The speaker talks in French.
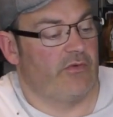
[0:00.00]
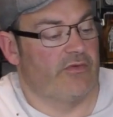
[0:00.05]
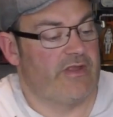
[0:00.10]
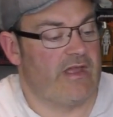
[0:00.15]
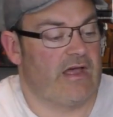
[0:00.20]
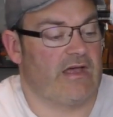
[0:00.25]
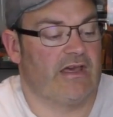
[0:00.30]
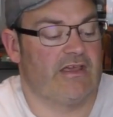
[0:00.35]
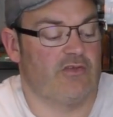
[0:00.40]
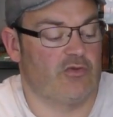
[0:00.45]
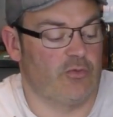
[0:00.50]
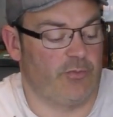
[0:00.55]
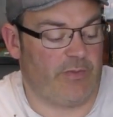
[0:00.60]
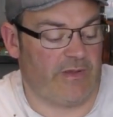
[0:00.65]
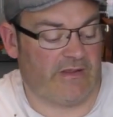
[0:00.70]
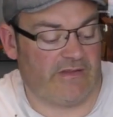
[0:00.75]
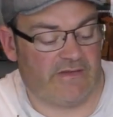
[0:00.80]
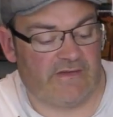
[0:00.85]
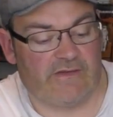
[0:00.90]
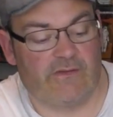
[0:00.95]
on a un rail de
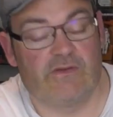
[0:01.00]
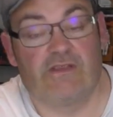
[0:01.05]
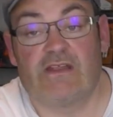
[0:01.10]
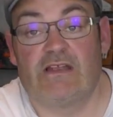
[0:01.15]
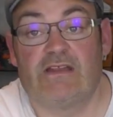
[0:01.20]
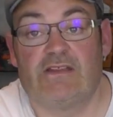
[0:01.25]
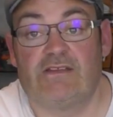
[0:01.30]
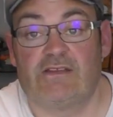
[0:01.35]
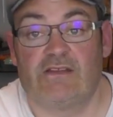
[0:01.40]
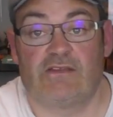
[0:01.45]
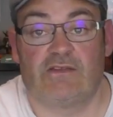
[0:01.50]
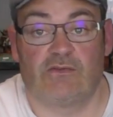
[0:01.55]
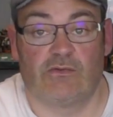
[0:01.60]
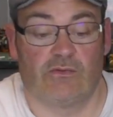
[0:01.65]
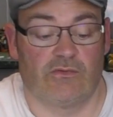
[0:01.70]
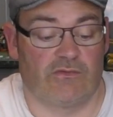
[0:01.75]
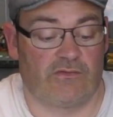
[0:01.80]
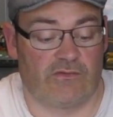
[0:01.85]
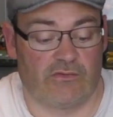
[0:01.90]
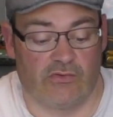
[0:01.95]

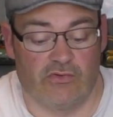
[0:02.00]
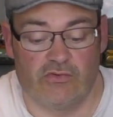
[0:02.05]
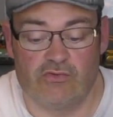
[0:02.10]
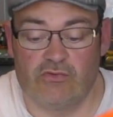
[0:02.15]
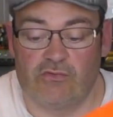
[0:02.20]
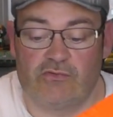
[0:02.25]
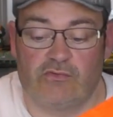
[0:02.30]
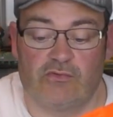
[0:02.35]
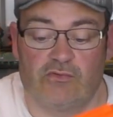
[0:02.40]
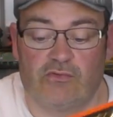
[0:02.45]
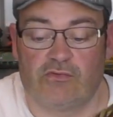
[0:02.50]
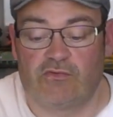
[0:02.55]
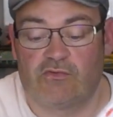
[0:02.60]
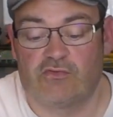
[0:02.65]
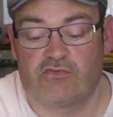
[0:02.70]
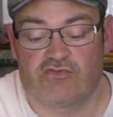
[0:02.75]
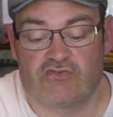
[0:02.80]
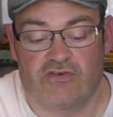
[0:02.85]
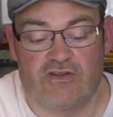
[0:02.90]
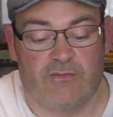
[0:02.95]
personnalisation sur le dessus de
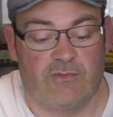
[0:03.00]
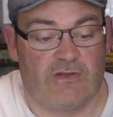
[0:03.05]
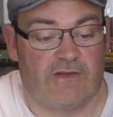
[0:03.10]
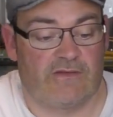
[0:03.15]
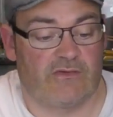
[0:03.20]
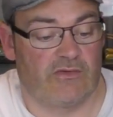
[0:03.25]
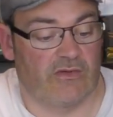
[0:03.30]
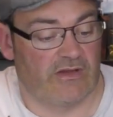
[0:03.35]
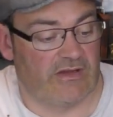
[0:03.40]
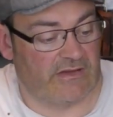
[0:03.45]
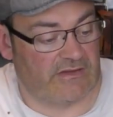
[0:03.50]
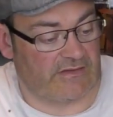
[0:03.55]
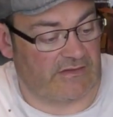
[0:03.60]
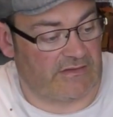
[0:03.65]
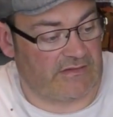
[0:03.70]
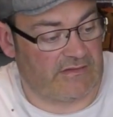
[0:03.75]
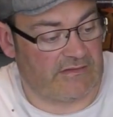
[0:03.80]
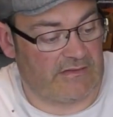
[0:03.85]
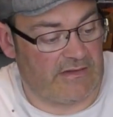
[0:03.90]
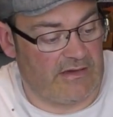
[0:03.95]
ce joli blaster
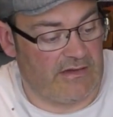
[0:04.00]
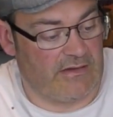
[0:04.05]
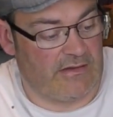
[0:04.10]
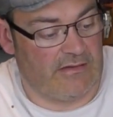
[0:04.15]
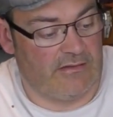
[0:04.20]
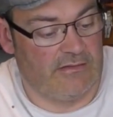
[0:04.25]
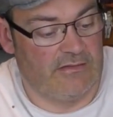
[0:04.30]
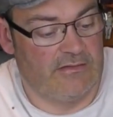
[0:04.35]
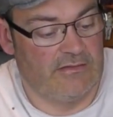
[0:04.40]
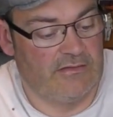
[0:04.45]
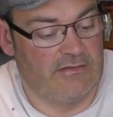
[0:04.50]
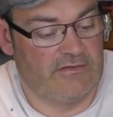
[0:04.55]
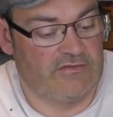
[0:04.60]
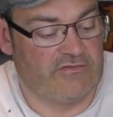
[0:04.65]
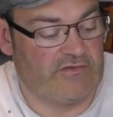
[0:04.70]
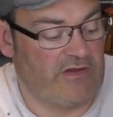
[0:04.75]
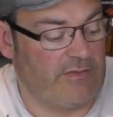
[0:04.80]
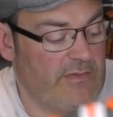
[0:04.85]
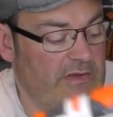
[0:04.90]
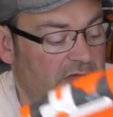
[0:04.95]
électrique. Alors,
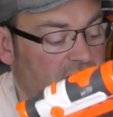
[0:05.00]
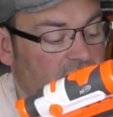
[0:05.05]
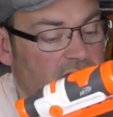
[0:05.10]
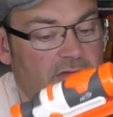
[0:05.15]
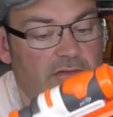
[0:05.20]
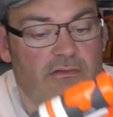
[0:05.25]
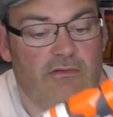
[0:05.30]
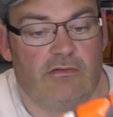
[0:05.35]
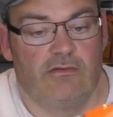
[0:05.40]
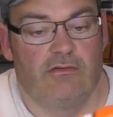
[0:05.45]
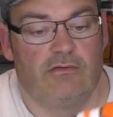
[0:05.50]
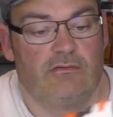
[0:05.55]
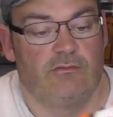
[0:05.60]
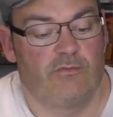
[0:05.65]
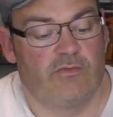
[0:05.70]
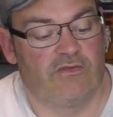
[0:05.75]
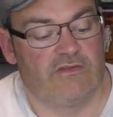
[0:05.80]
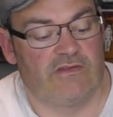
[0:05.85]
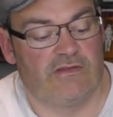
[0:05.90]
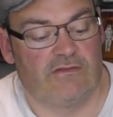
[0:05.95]
je vais mettre une,
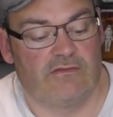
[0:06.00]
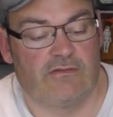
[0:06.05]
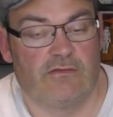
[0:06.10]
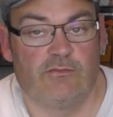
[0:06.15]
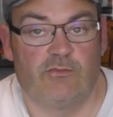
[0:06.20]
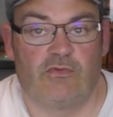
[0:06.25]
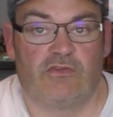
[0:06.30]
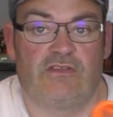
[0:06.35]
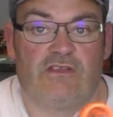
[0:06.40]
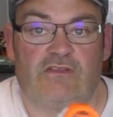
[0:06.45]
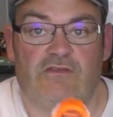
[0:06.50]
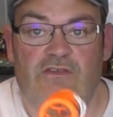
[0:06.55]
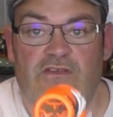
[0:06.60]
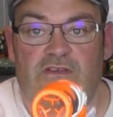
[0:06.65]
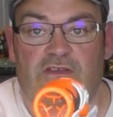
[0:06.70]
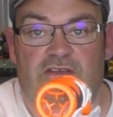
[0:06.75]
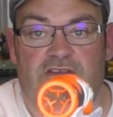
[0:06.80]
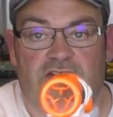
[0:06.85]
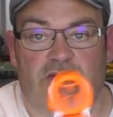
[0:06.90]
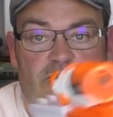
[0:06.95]
petite, une petite
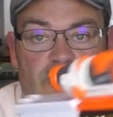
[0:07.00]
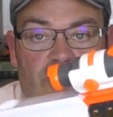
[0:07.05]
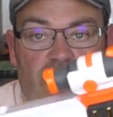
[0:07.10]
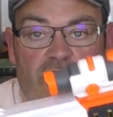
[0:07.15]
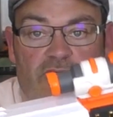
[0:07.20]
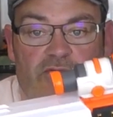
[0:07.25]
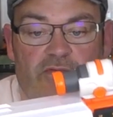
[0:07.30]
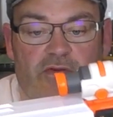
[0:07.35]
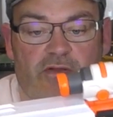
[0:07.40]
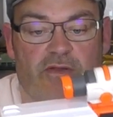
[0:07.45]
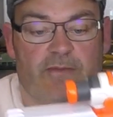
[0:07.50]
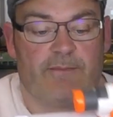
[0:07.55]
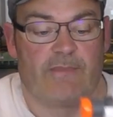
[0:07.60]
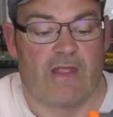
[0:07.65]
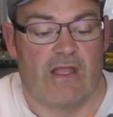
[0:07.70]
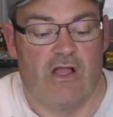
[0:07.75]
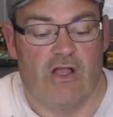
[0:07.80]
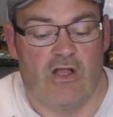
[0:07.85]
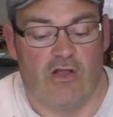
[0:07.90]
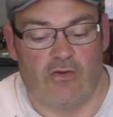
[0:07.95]
visée, tiens, pour le fun.
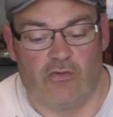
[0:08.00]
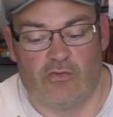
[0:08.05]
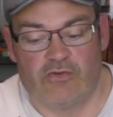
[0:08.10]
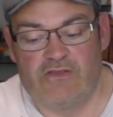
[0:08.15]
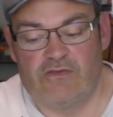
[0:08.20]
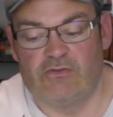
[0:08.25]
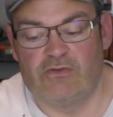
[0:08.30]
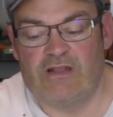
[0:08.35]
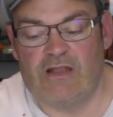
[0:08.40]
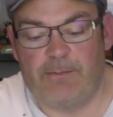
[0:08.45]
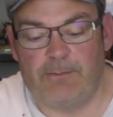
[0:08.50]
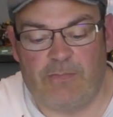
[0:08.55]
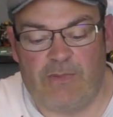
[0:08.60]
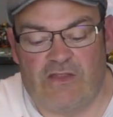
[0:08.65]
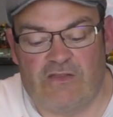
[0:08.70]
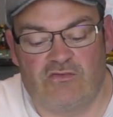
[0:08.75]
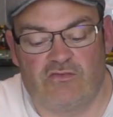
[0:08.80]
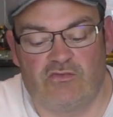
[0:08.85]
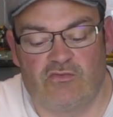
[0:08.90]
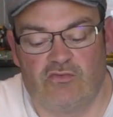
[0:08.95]
Au niveau de la
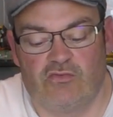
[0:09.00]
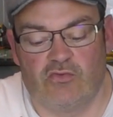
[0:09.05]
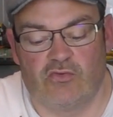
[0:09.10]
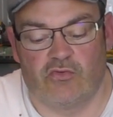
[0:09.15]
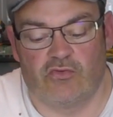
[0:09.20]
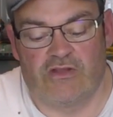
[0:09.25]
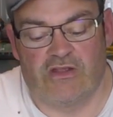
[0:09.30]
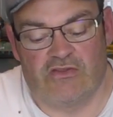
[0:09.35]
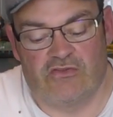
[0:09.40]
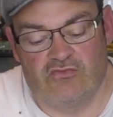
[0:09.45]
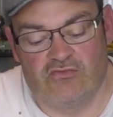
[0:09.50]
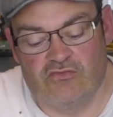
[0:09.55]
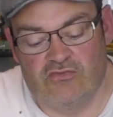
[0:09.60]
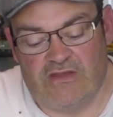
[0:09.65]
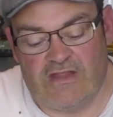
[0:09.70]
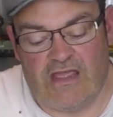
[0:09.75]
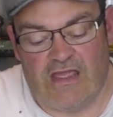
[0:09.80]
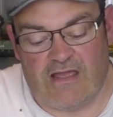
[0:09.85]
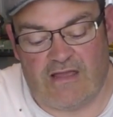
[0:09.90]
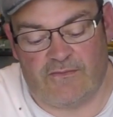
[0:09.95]
peinture, on a du
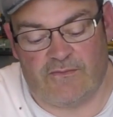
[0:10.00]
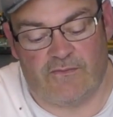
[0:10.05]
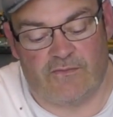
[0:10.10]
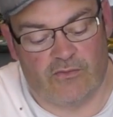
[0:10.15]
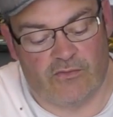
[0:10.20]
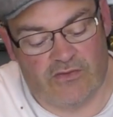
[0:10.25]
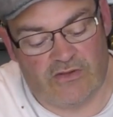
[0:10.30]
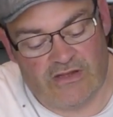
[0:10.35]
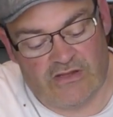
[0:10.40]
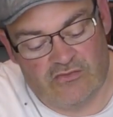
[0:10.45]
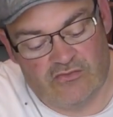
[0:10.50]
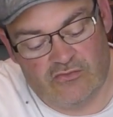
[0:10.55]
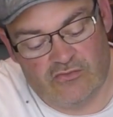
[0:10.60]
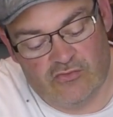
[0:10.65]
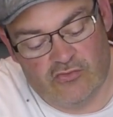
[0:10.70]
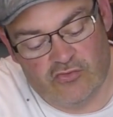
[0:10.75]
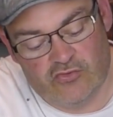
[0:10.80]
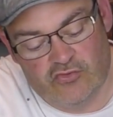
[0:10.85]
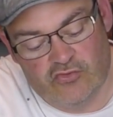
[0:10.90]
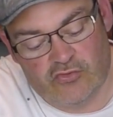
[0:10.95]
Nerf, on a du
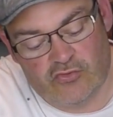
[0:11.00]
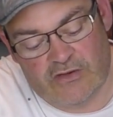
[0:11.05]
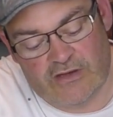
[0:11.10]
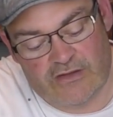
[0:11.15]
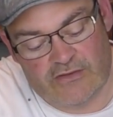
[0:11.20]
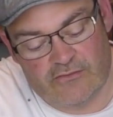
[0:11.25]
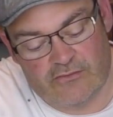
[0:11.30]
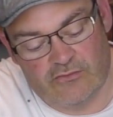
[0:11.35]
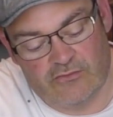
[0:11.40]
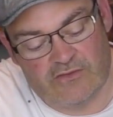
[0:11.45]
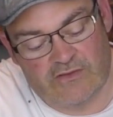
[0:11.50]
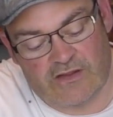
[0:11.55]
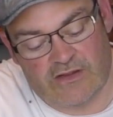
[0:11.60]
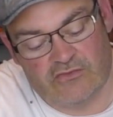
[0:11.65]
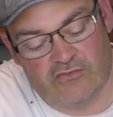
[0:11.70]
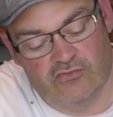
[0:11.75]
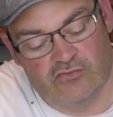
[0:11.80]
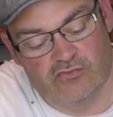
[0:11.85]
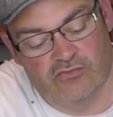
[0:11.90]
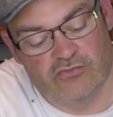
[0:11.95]
le 2 là de
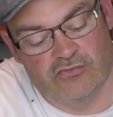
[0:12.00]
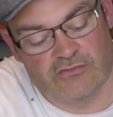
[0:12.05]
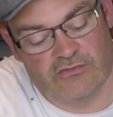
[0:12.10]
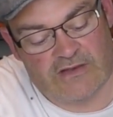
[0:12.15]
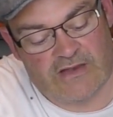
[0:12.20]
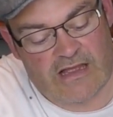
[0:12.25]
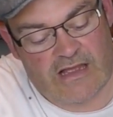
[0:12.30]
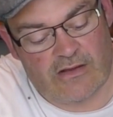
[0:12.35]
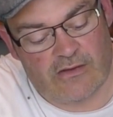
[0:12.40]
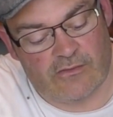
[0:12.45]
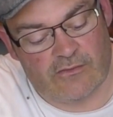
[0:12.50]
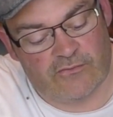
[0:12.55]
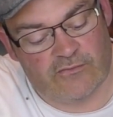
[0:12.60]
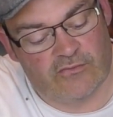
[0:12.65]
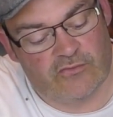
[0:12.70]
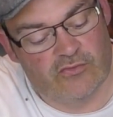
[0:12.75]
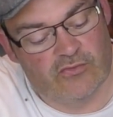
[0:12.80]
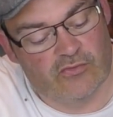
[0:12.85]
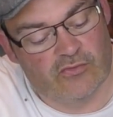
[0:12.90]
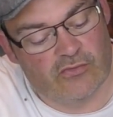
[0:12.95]
Ultra Tout, là en
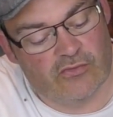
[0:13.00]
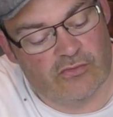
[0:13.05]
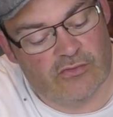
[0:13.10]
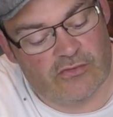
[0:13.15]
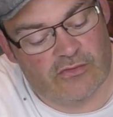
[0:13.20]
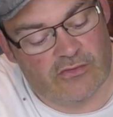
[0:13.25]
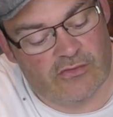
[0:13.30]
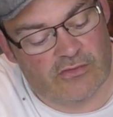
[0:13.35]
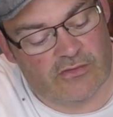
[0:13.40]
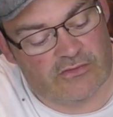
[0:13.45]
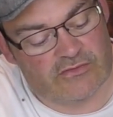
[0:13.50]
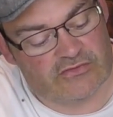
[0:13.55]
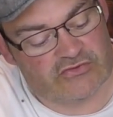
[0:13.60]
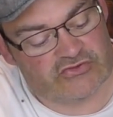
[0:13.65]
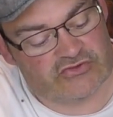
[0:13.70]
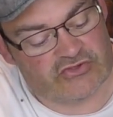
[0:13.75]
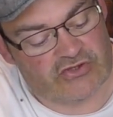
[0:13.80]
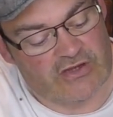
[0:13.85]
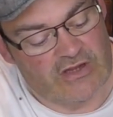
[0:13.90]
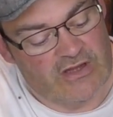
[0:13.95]
fluo euh,
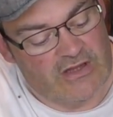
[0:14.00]
orange.